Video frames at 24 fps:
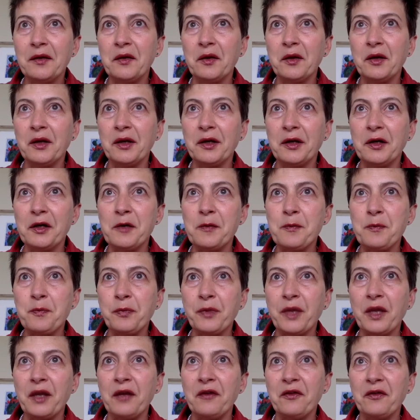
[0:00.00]

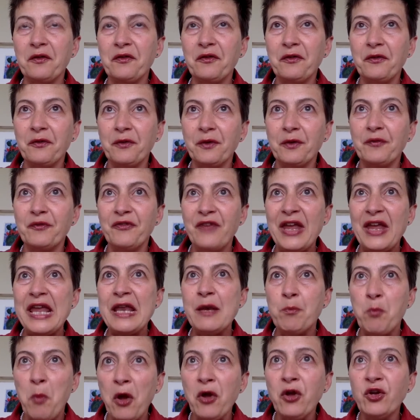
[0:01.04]
ähm, wen
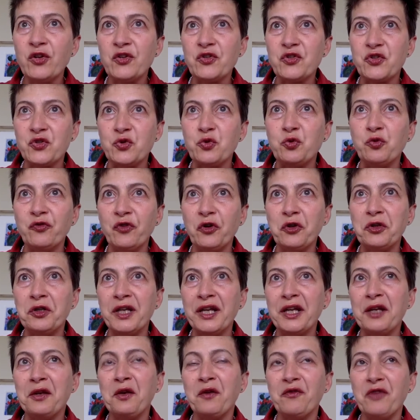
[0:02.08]
möchtest du von
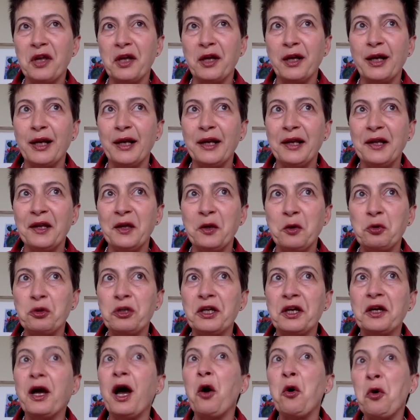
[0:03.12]
denen wirklich?
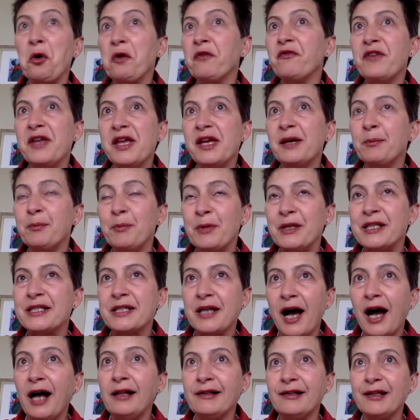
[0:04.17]
Oder auch wer
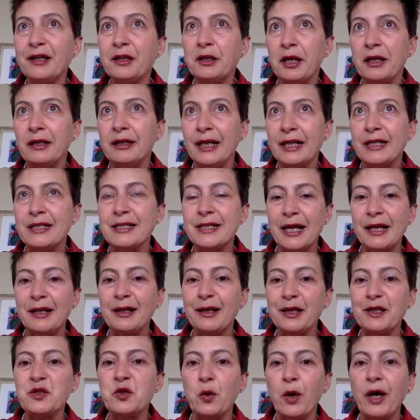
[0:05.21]
bezahlt dir dann
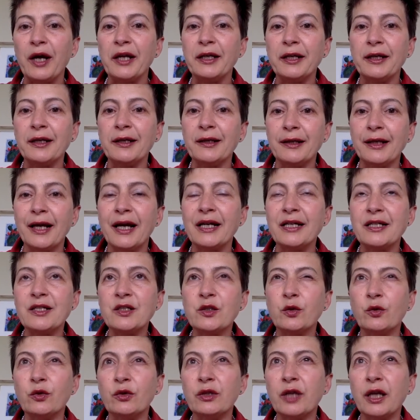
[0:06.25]
letztendlich so eine
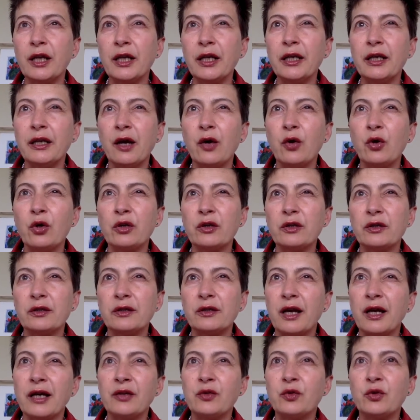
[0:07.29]
Leistung? Und dann auch
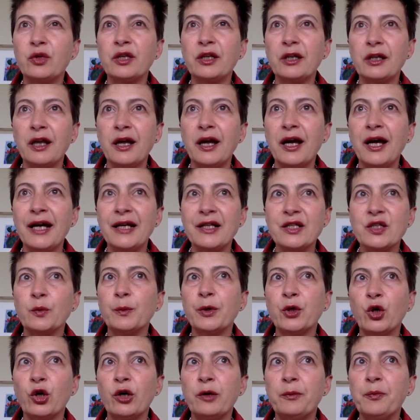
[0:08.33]
dadurch Klarheit zu
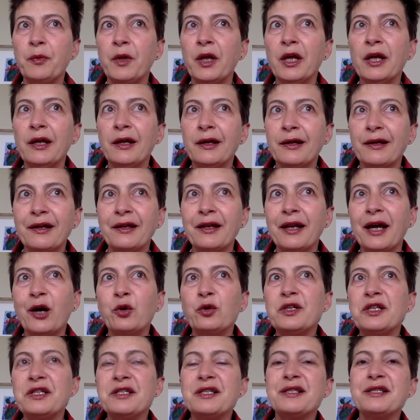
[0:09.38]
bekommen, genau
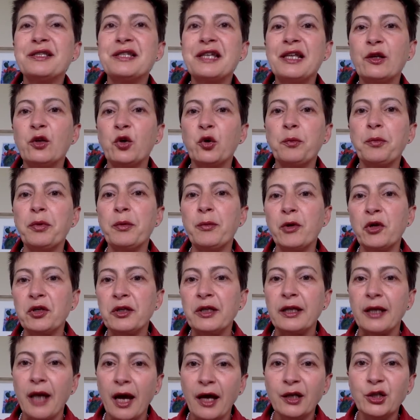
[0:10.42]
diese Zielgruppe möchte
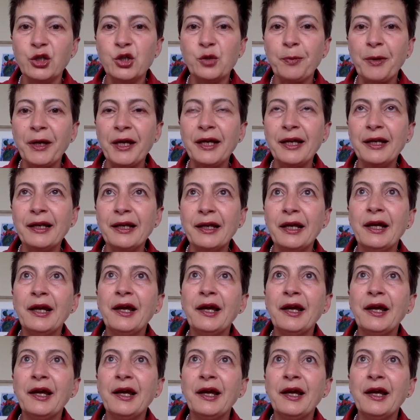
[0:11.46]
ich ansprechen,